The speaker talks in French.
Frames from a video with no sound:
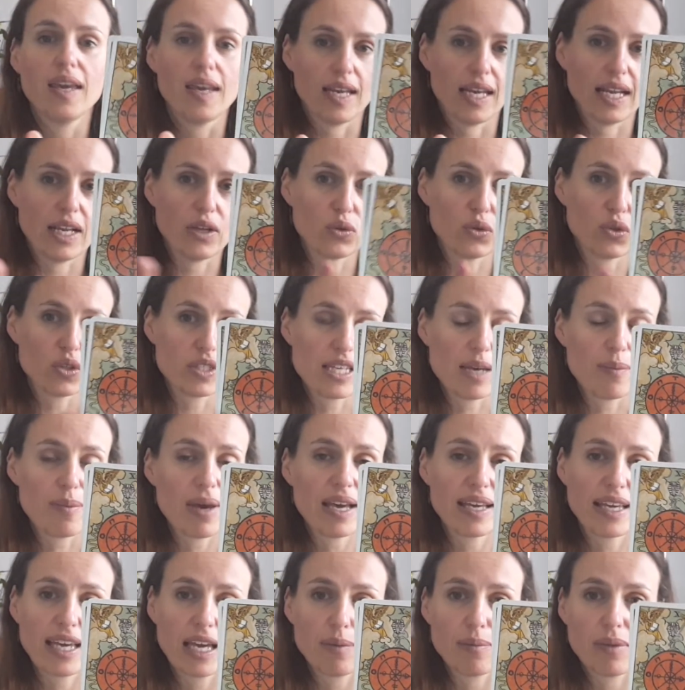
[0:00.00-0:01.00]
Et le deuxième
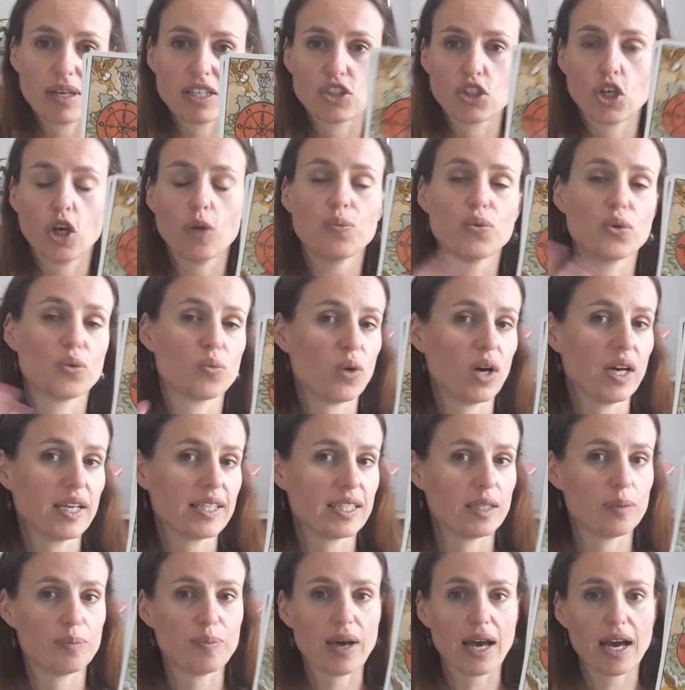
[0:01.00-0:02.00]
arcane majeur pour moi
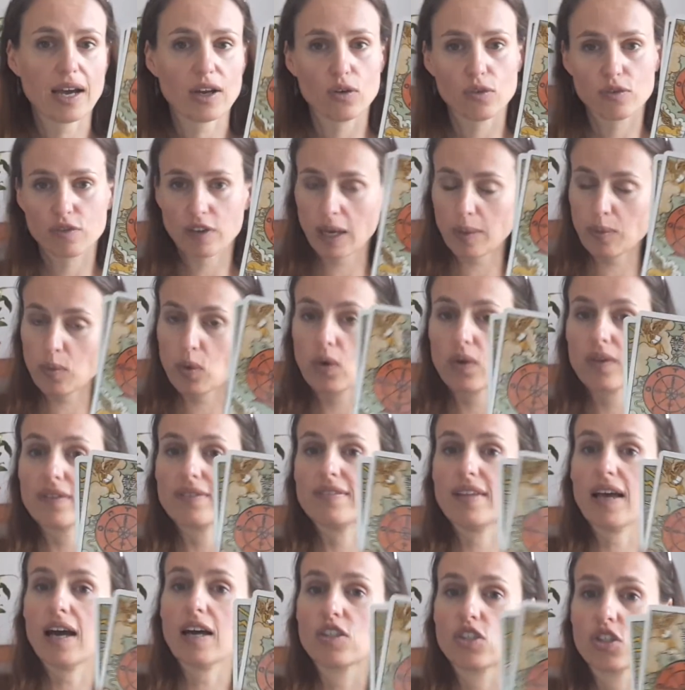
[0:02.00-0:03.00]
qui parle vraiment
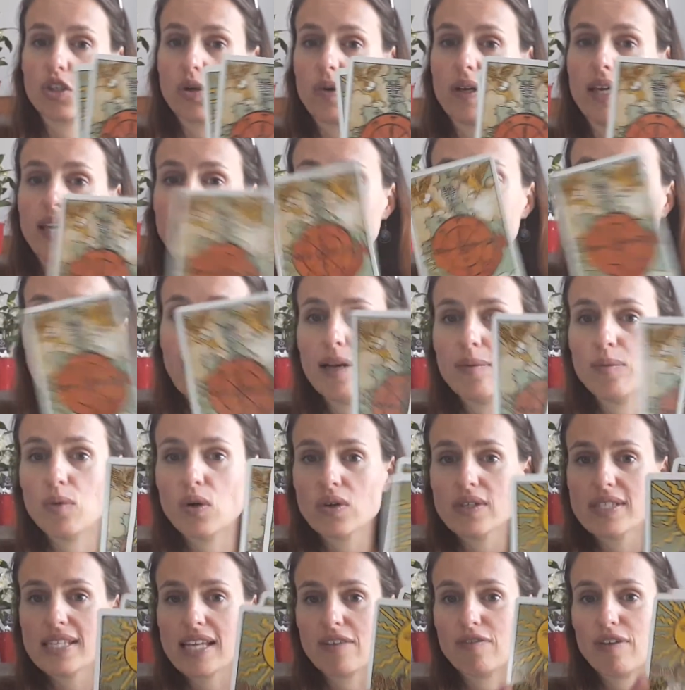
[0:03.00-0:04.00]
d'argent
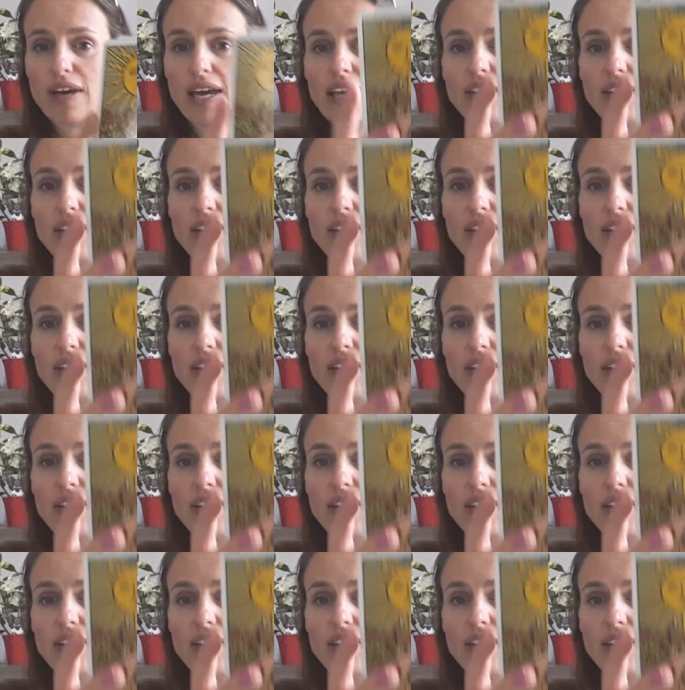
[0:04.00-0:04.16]
également, ça va